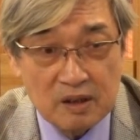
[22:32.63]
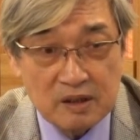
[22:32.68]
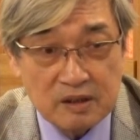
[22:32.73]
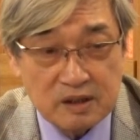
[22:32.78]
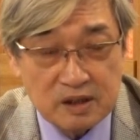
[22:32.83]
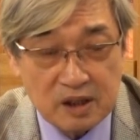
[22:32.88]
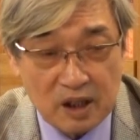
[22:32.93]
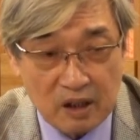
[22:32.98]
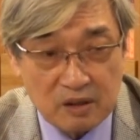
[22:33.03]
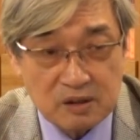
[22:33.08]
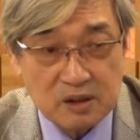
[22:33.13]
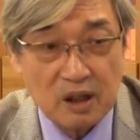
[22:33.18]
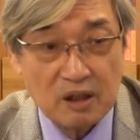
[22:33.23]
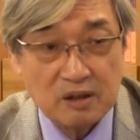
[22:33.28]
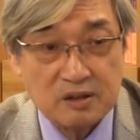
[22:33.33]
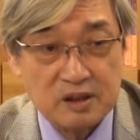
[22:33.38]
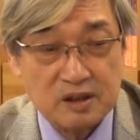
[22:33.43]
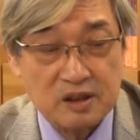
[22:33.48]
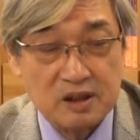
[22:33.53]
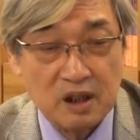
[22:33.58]
曹操
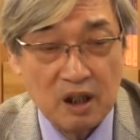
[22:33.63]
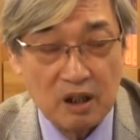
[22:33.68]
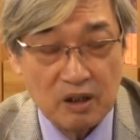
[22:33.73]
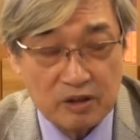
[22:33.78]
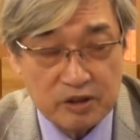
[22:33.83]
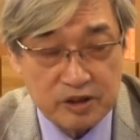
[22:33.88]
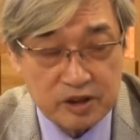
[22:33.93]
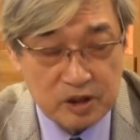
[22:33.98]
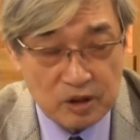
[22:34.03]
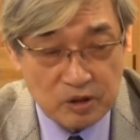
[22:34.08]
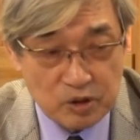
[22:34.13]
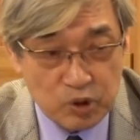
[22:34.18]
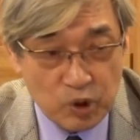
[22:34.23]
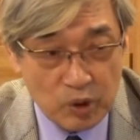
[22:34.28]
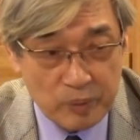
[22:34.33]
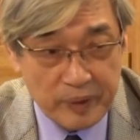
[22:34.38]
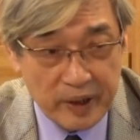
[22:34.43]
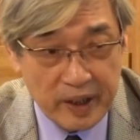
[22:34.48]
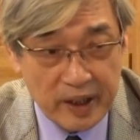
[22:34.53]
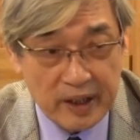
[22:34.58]
只好收缩
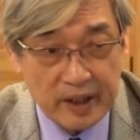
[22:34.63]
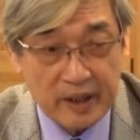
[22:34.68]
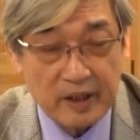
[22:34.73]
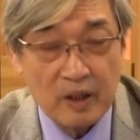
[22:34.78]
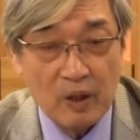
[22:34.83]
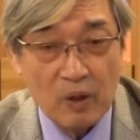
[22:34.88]
兵力，